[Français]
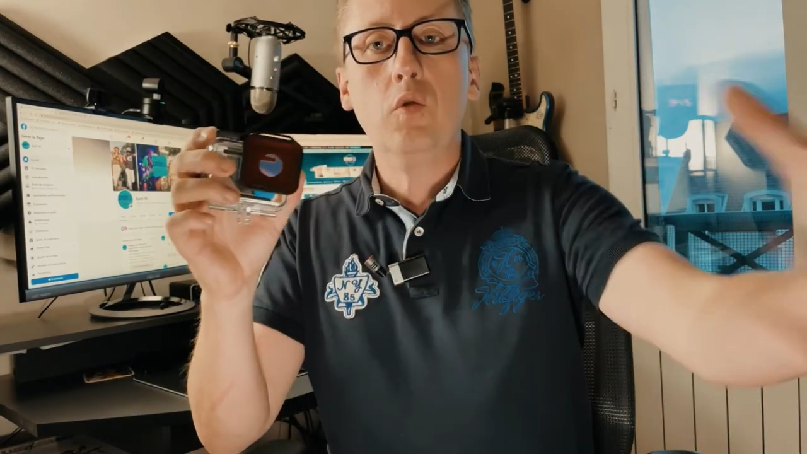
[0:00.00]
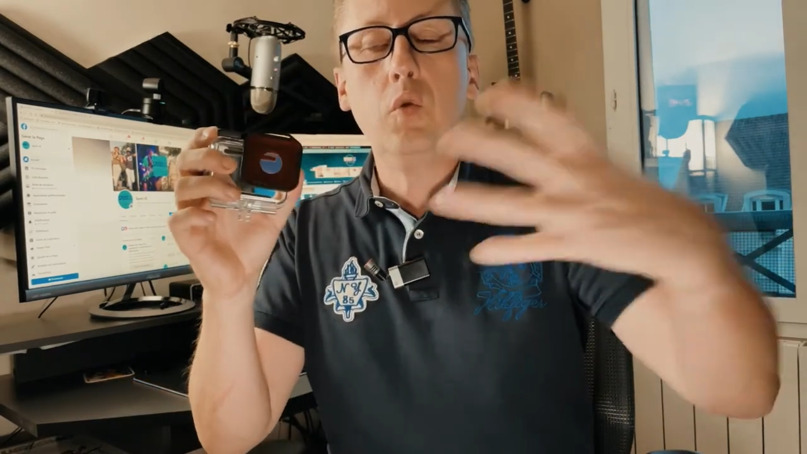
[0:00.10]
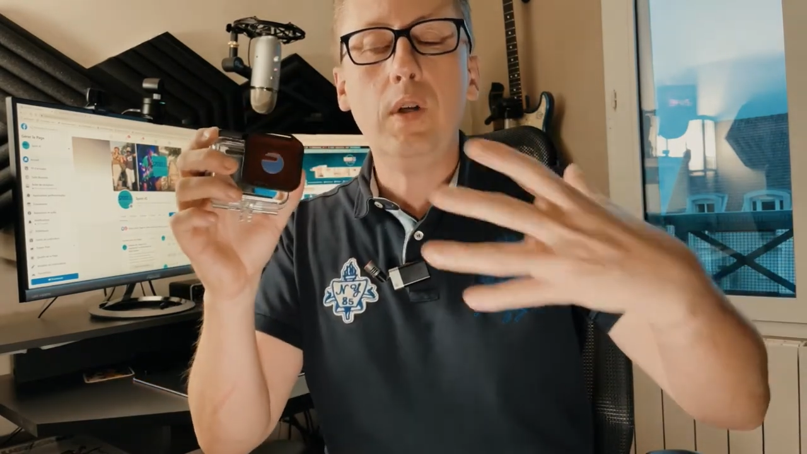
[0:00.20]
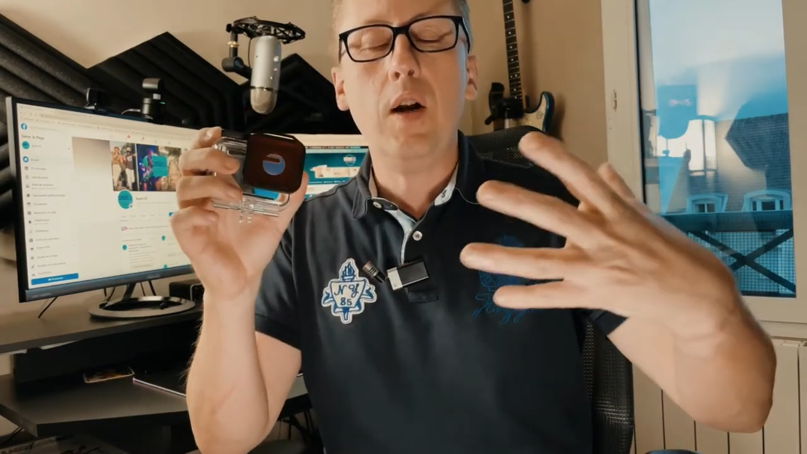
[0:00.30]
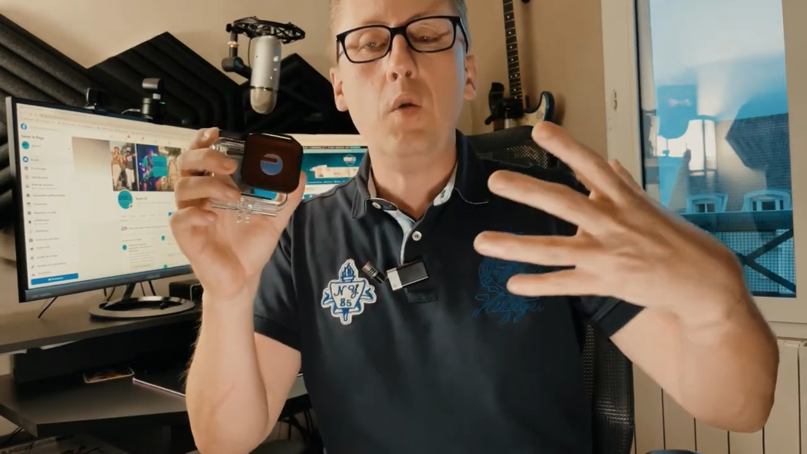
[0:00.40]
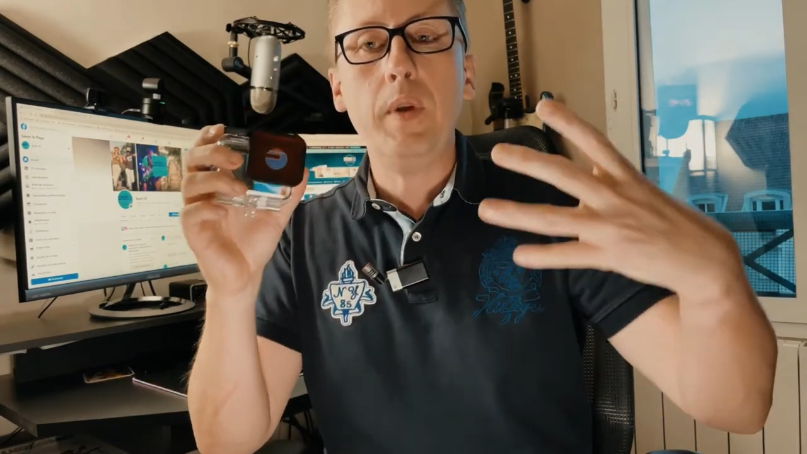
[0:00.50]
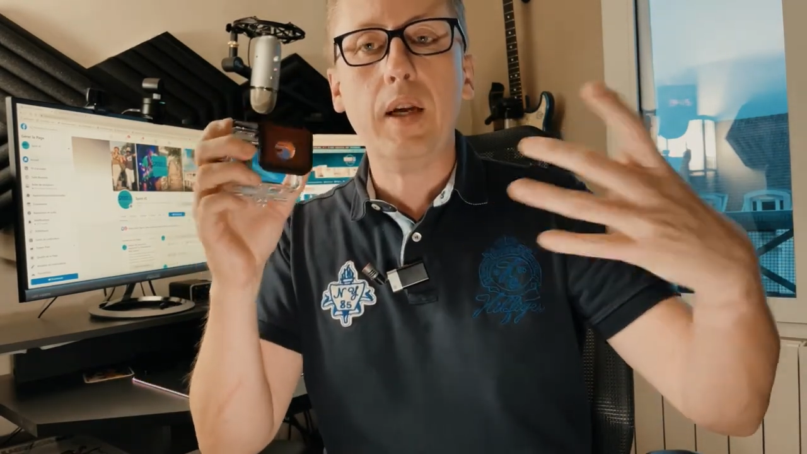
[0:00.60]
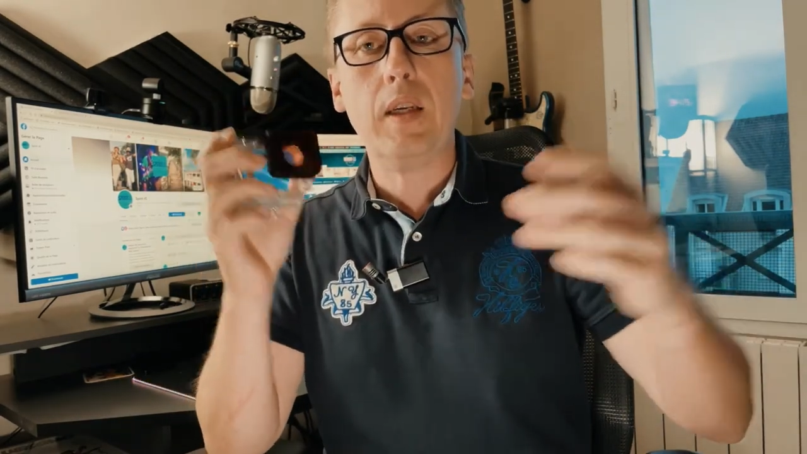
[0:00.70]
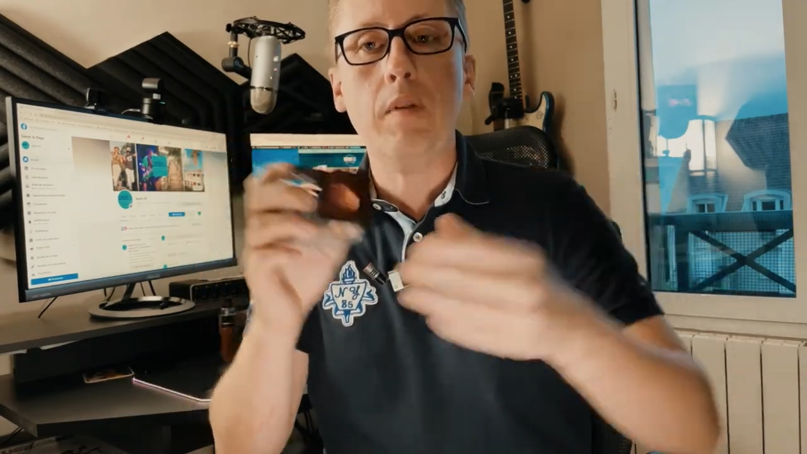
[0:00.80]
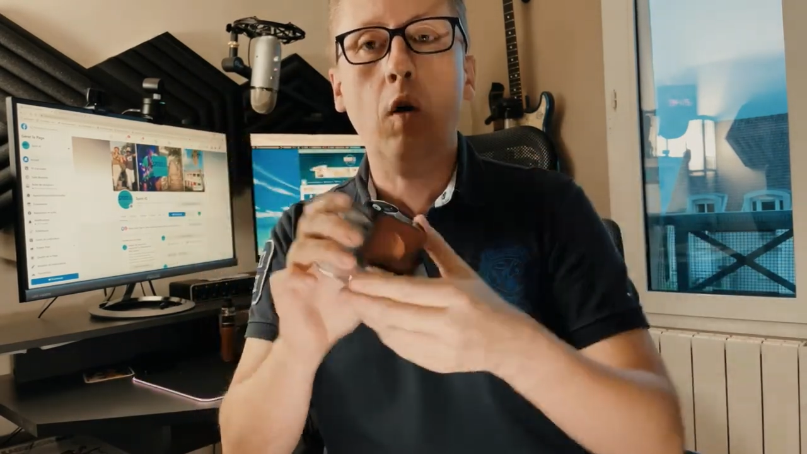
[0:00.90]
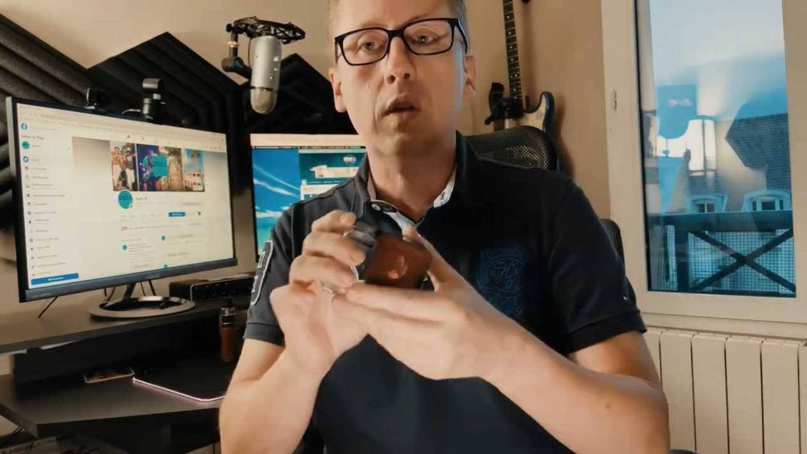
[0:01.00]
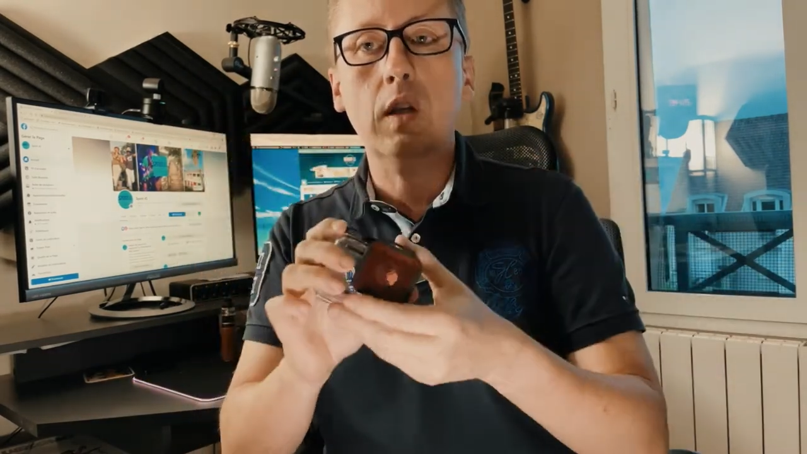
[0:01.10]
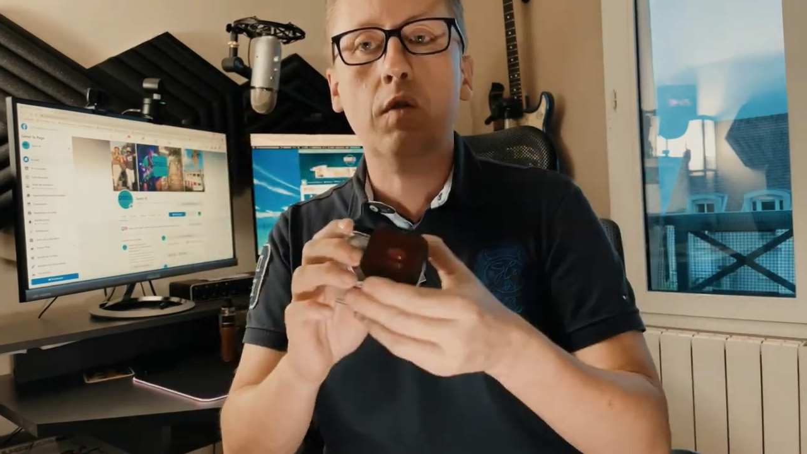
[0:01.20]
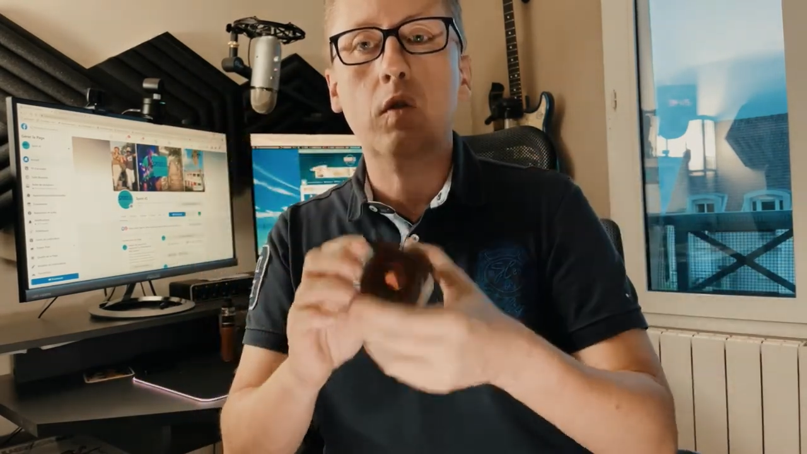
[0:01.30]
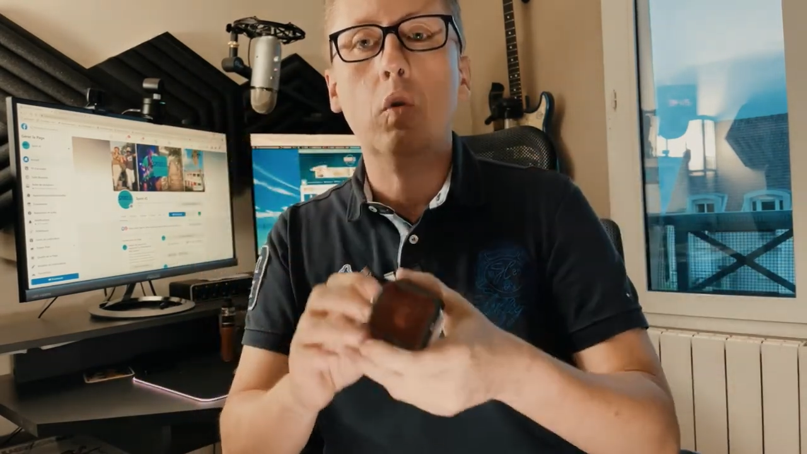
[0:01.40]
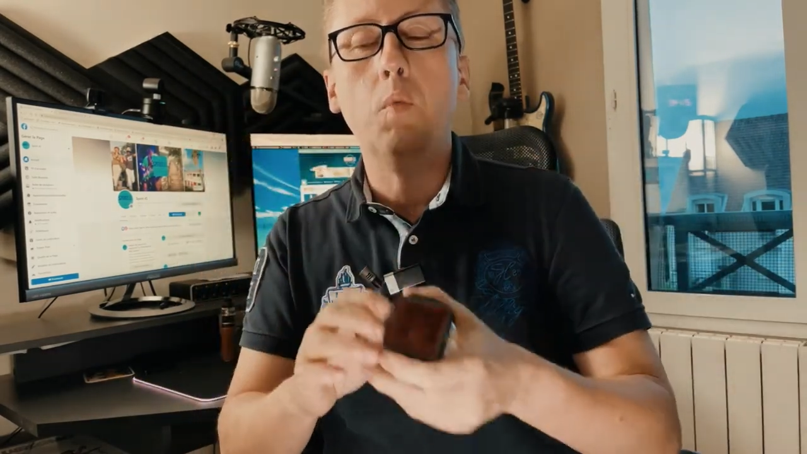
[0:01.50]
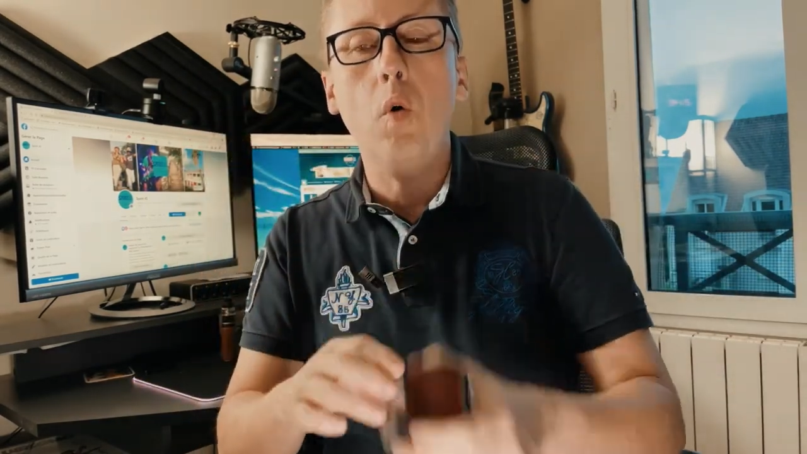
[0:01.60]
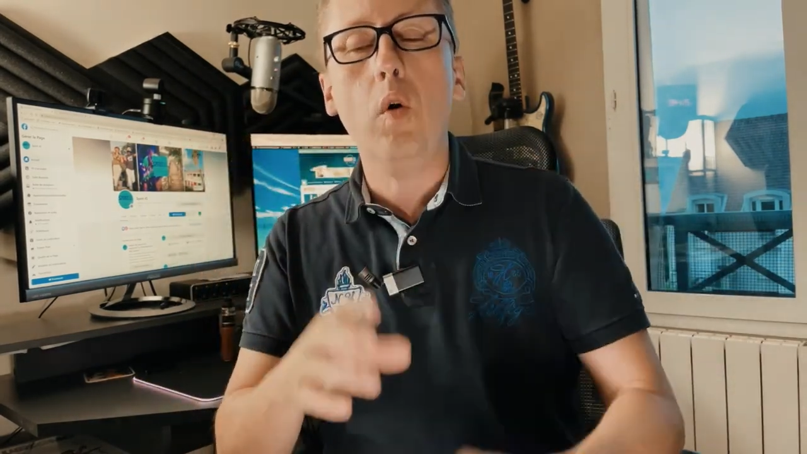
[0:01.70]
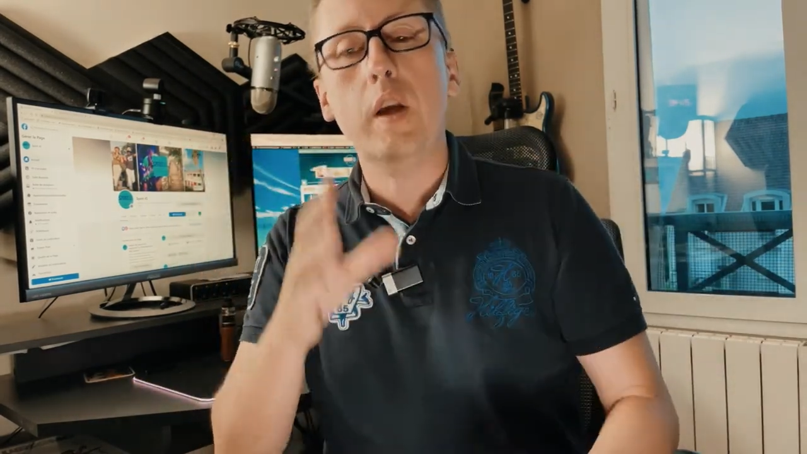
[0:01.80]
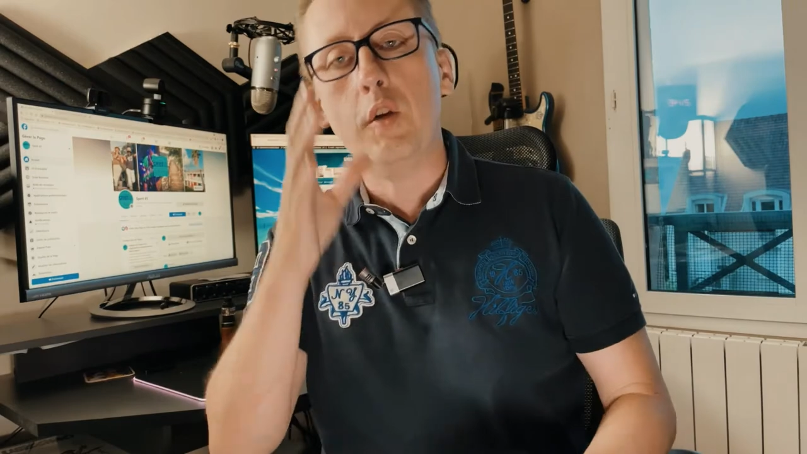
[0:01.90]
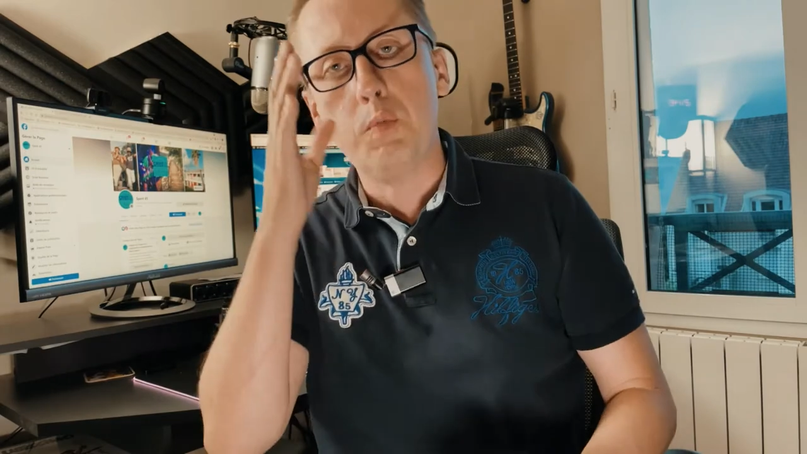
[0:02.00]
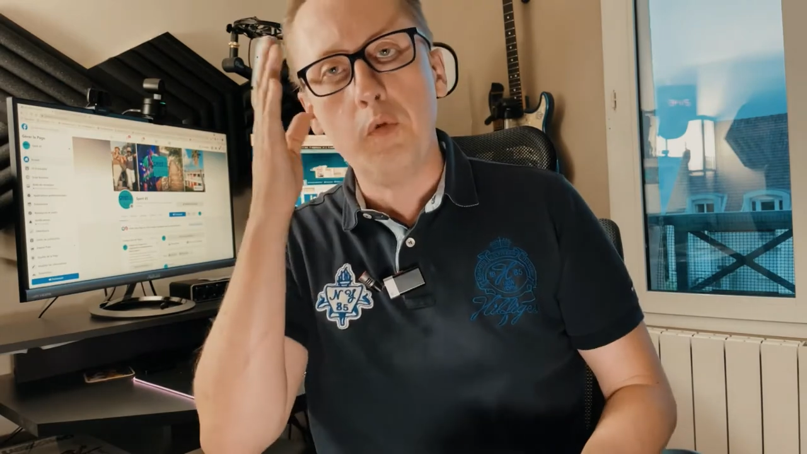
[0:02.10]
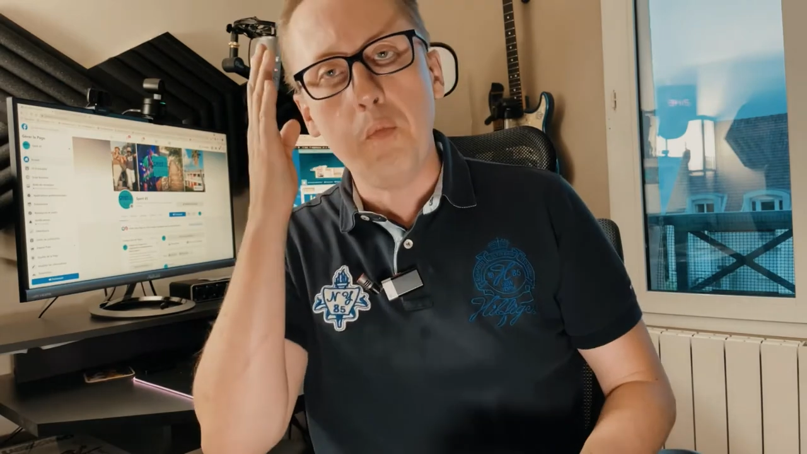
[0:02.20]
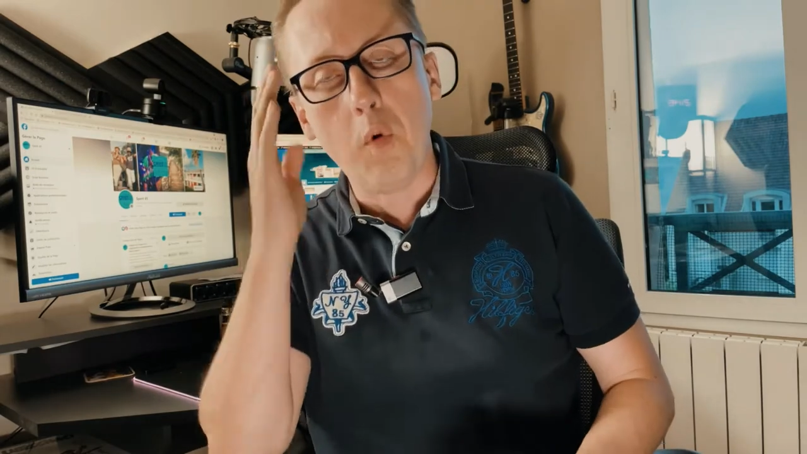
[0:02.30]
toute la lumière qui va rentrer dans votre GoPro et je peux vous